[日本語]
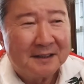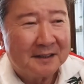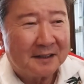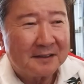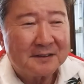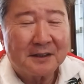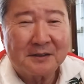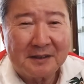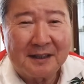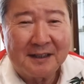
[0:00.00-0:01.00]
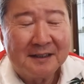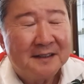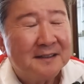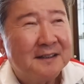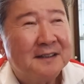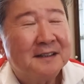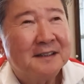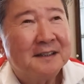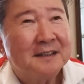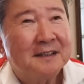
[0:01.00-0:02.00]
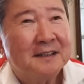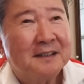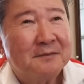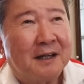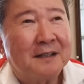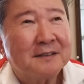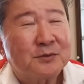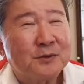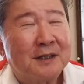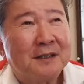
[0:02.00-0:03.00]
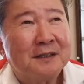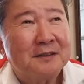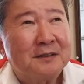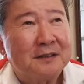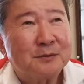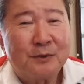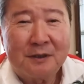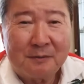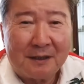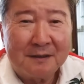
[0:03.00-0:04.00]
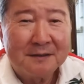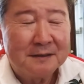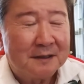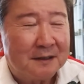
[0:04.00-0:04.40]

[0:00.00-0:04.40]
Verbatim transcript: 払ってあげて、で、そんなやつもいれば、